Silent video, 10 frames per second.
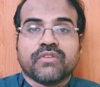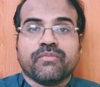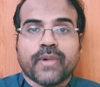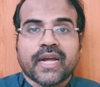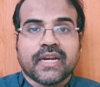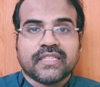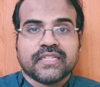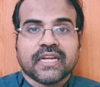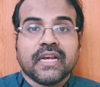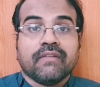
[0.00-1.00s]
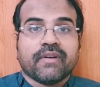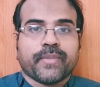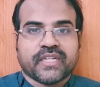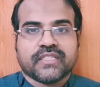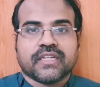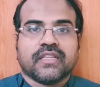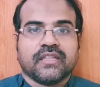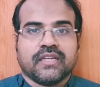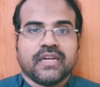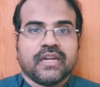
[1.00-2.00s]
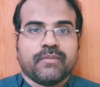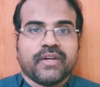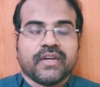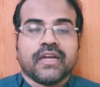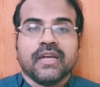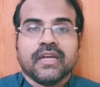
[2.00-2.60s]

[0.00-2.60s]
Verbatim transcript: ஆஃப் பயாலஜிக்கல் வெப்பன்ஸ் அதாவது என்ன அப்படின்னா